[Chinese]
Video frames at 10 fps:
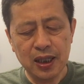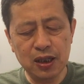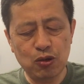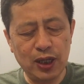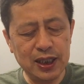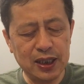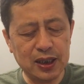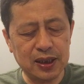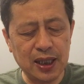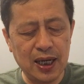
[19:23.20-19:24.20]
更关键
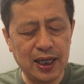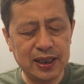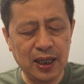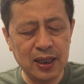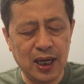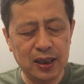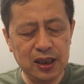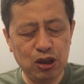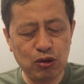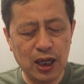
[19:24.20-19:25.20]
是上海、香港
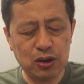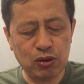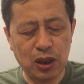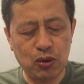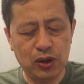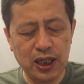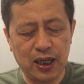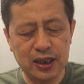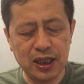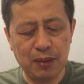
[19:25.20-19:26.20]
一段算国
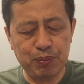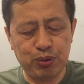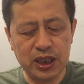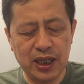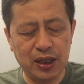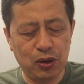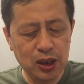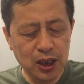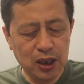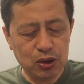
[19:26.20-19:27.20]
内航线，不限
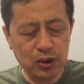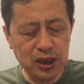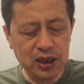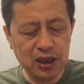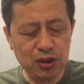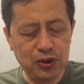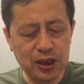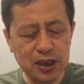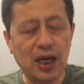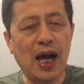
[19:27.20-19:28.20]
流，所以一些旅
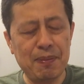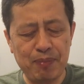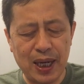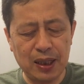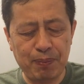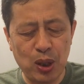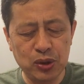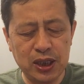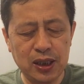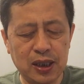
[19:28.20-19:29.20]
行社安排的
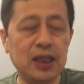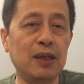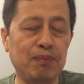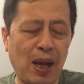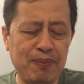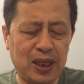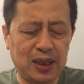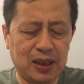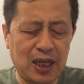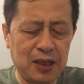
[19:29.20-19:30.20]
包机可以满
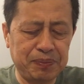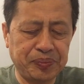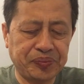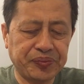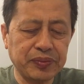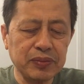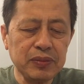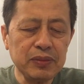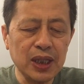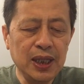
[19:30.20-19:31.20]
满当当。
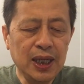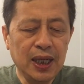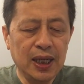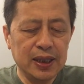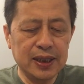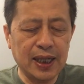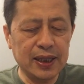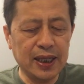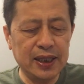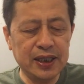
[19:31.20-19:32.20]
第
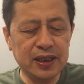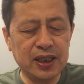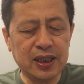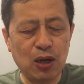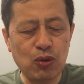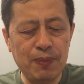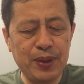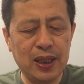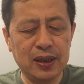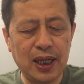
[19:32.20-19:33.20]
三，南京机场
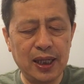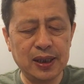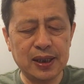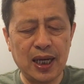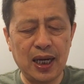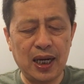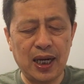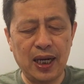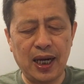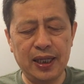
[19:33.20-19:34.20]
关闭，汉莎、
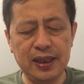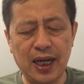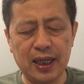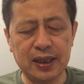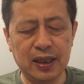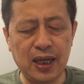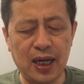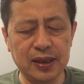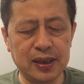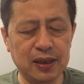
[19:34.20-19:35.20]
韩亚等
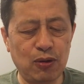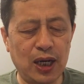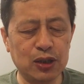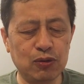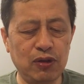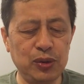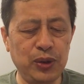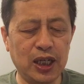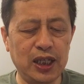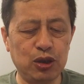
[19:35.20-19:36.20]
航司华东
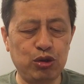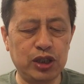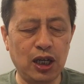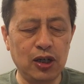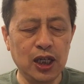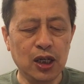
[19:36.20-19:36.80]
运力取消，